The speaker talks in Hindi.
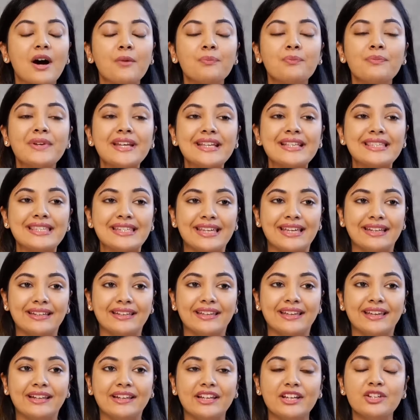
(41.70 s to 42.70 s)
अपने स्किन
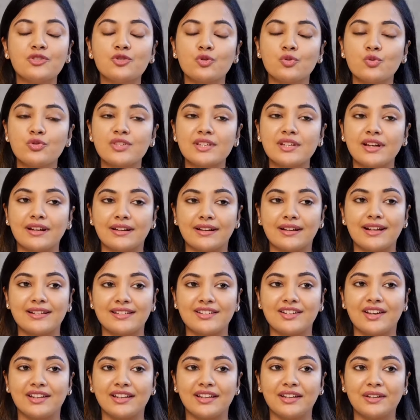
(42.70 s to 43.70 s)
के लिए चूज़ करना
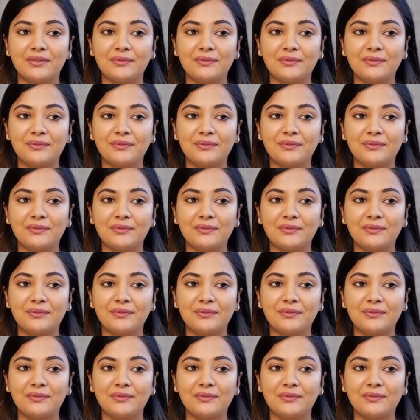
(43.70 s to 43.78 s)
चाहिए